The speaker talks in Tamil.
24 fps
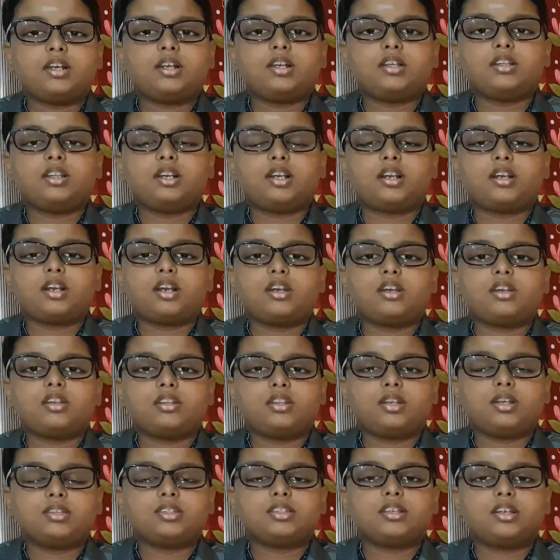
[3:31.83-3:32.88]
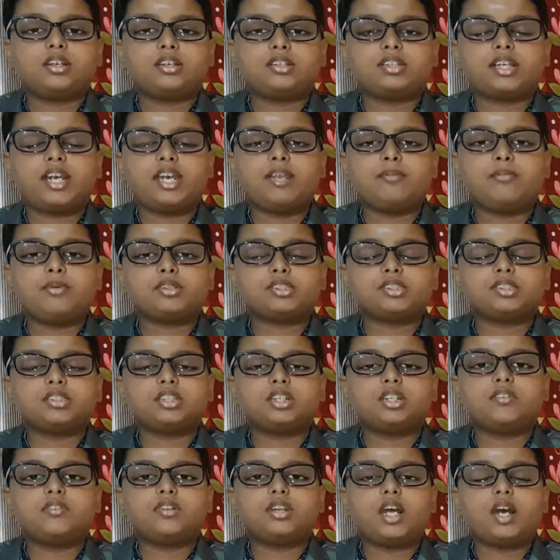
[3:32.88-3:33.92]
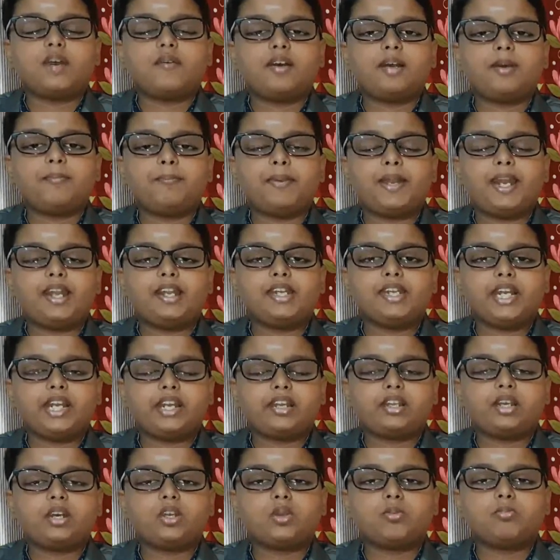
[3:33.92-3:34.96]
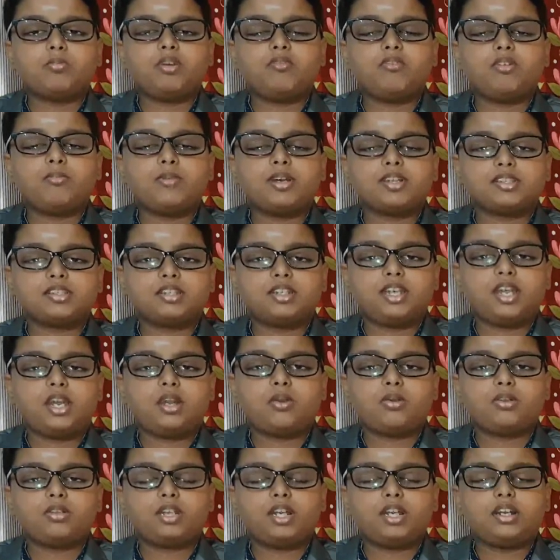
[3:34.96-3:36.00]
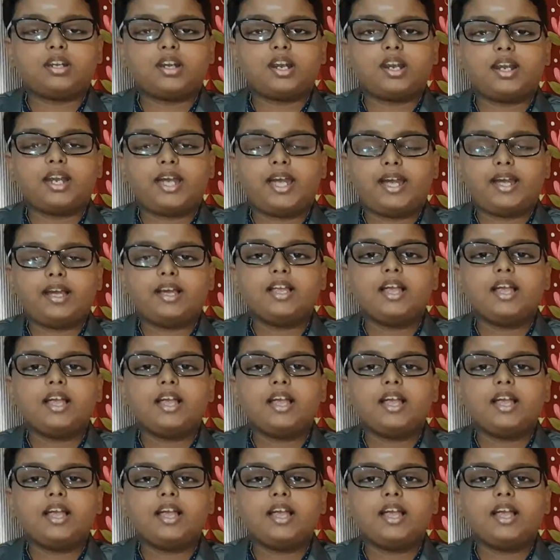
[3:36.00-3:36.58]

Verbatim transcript: இந்த க இந்த த தைப்பூச திருவிழாவை பழனியில் தான் ரொம்ப விமர்சனையாக கொண்டாடுறாங்க